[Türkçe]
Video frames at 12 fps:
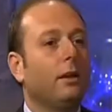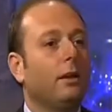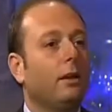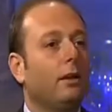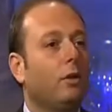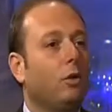
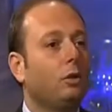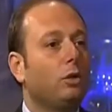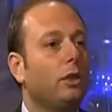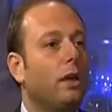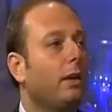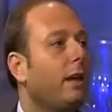Ee, onun
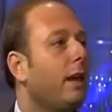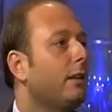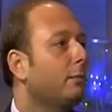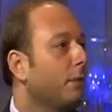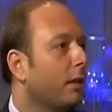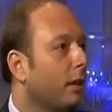için hangi
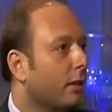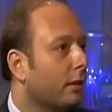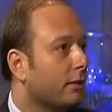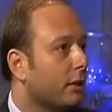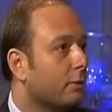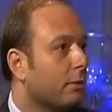eğitim
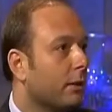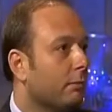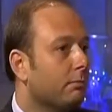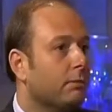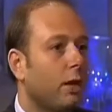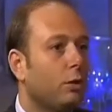kanallarını
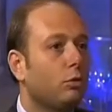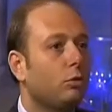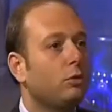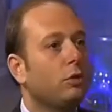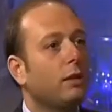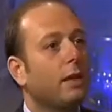seçmeliyim? Ya
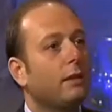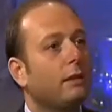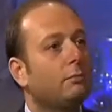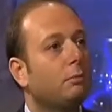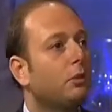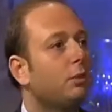yurt dışı
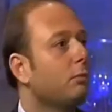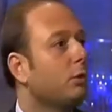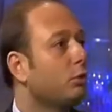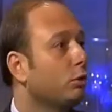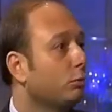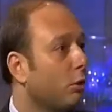eğitim bunun için
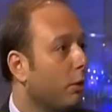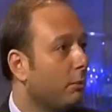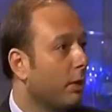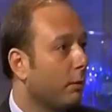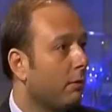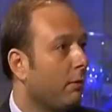bir çözüm
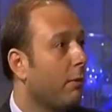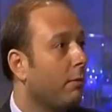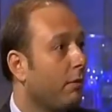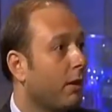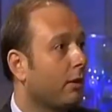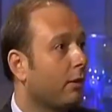olabilir mi
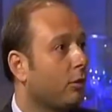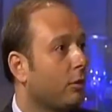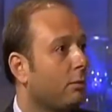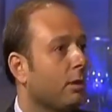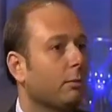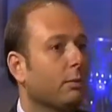veya bir farklılık
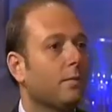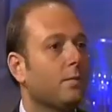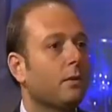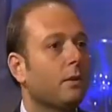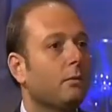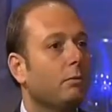olabilir mi?
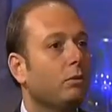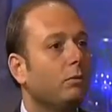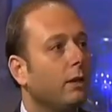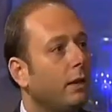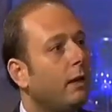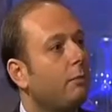
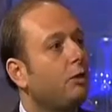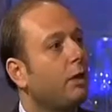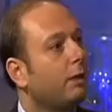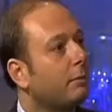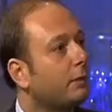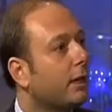Bütün veliler bu
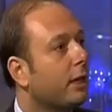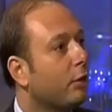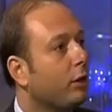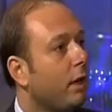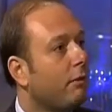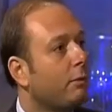şekilde bize
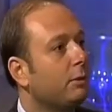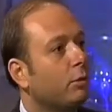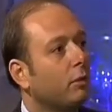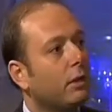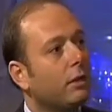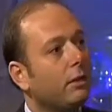geliyorlar ve
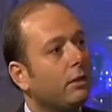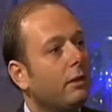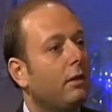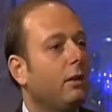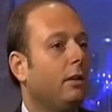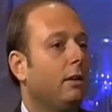biz onlara
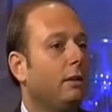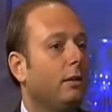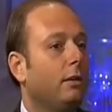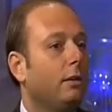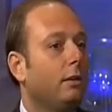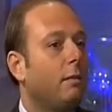
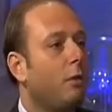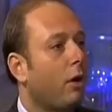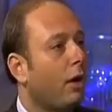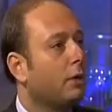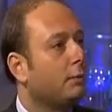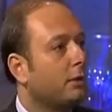e, hem
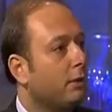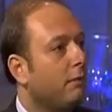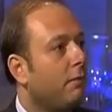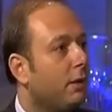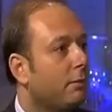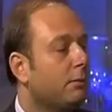öğrencimizin
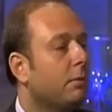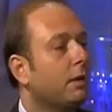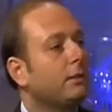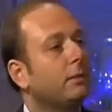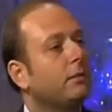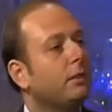hem velimizin
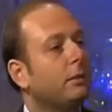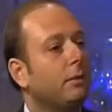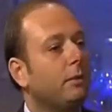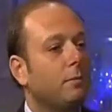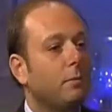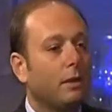bahsettiği
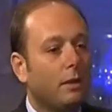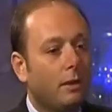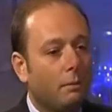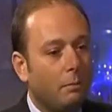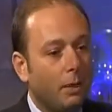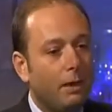gibi
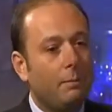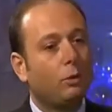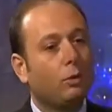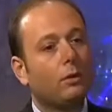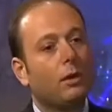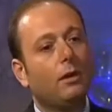belli
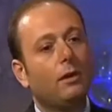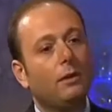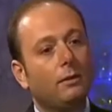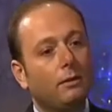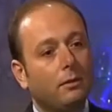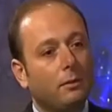
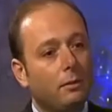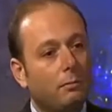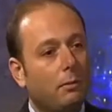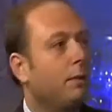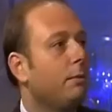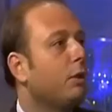metotlarla
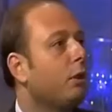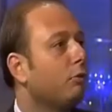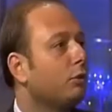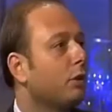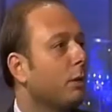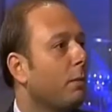belli bir
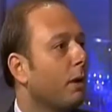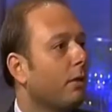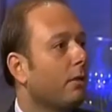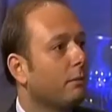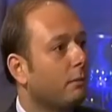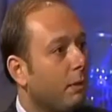kılavuzluk
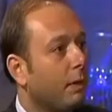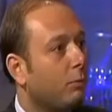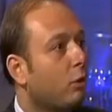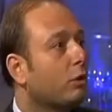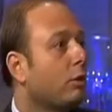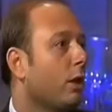yaparak
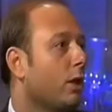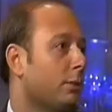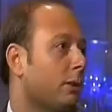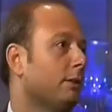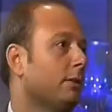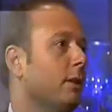belli bir noktaya
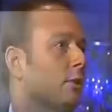ulaşmalarını